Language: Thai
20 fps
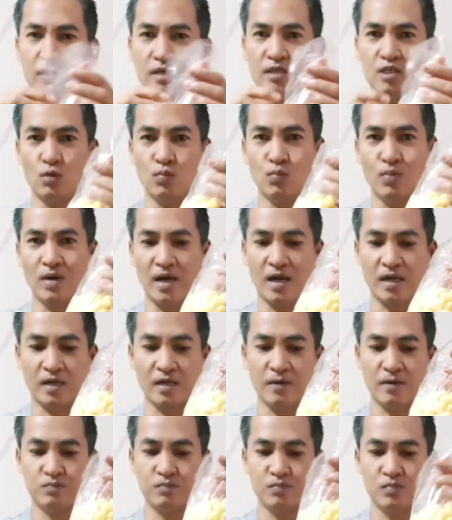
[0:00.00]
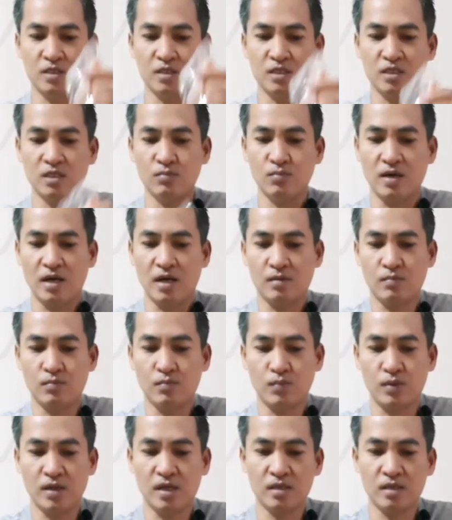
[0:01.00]
20 บาทครับ2 0บาท
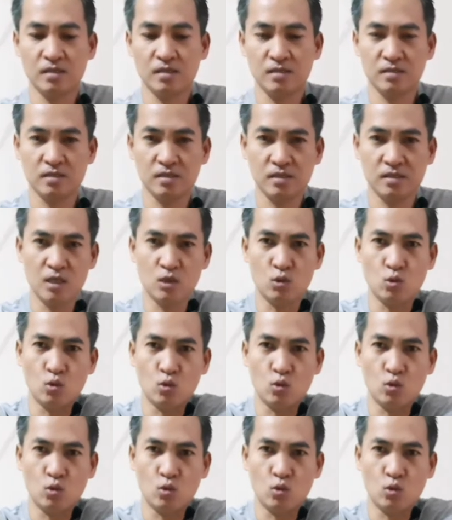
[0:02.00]
พริกขี้หนู